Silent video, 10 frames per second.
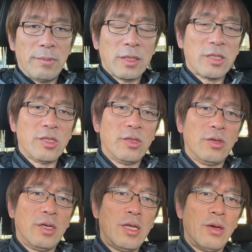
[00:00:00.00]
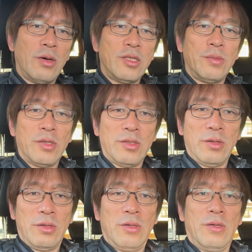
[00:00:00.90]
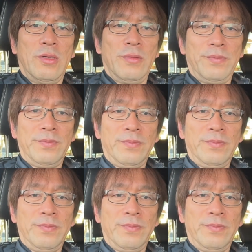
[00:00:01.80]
また次の動画でお会いしましょう。